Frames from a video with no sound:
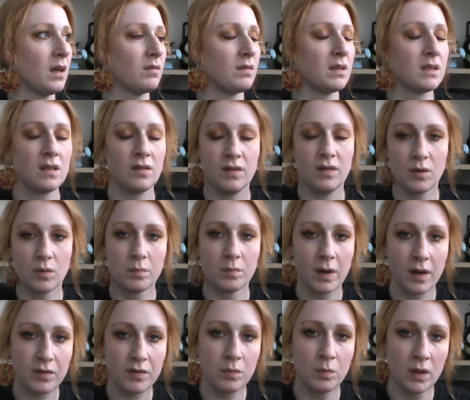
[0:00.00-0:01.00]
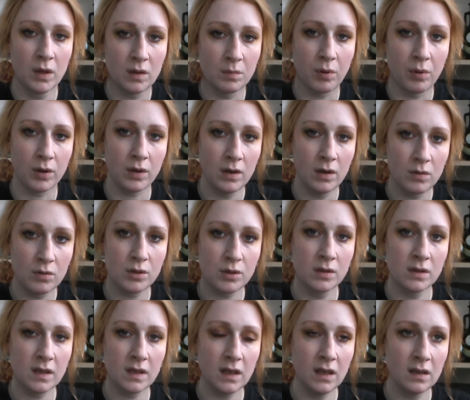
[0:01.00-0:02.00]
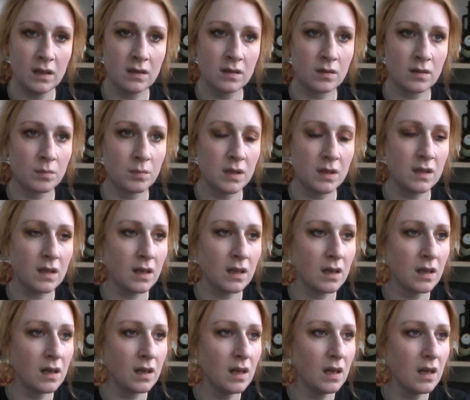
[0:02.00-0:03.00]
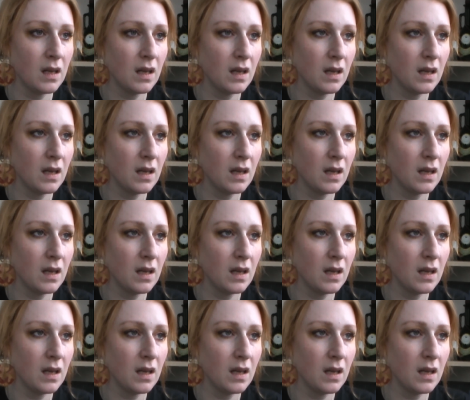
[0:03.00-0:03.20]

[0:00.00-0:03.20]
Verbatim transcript: wisst ihr, wie unparfümierte Bodylotions riechen? So ein bisschen,